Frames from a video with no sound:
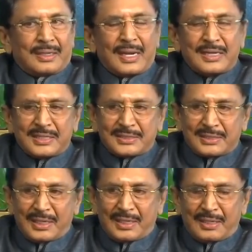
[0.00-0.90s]
ట్రై
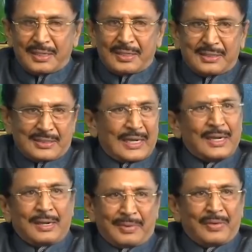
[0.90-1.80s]
చేస్తే ఇది
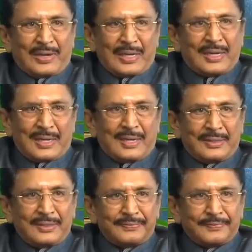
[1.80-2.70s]
జరగల మా వల్ల కాల
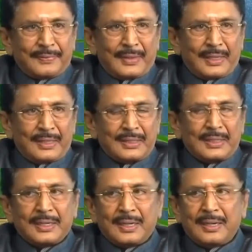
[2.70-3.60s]

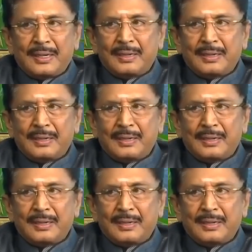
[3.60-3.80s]
ఎందుకంటే